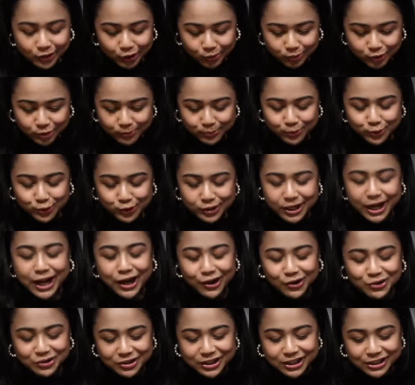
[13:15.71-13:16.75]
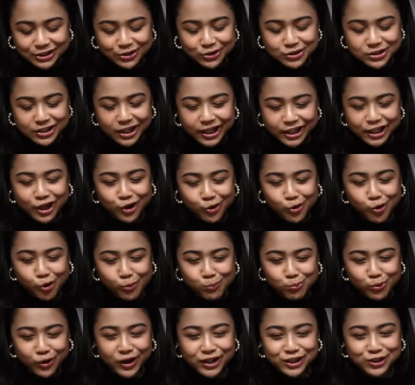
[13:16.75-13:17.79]
umupo na ako dito sa
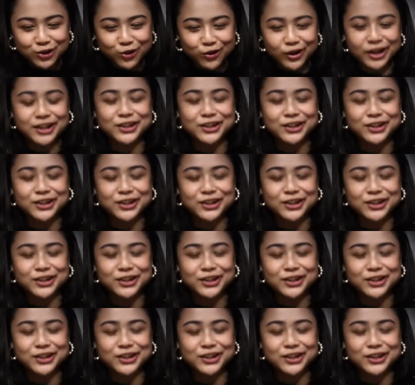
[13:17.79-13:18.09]
kinauupuan ko